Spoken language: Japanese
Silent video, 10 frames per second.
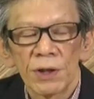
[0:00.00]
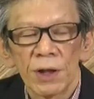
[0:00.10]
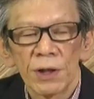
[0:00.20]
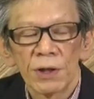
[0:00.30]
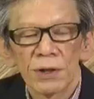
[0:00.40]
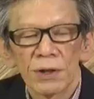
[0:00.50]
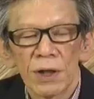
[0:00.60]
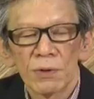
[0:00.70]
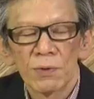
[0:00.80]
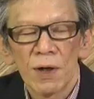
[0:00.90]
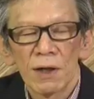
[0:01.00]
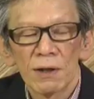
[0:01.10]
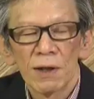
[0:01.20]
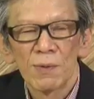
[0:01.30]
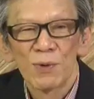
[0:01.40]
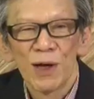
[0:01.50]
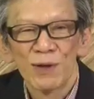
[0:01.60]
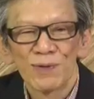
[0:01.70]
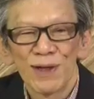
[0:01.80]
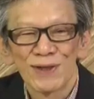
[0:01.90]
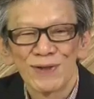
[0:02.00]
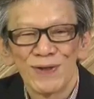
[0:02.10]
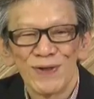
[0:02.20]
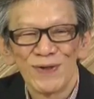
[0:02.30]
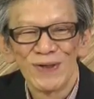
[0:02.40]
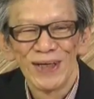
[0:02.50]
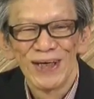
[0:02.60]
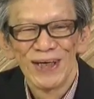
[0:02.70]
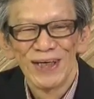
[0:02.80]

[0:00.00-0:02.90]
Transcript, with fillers: 一見何の関係もない2つのように、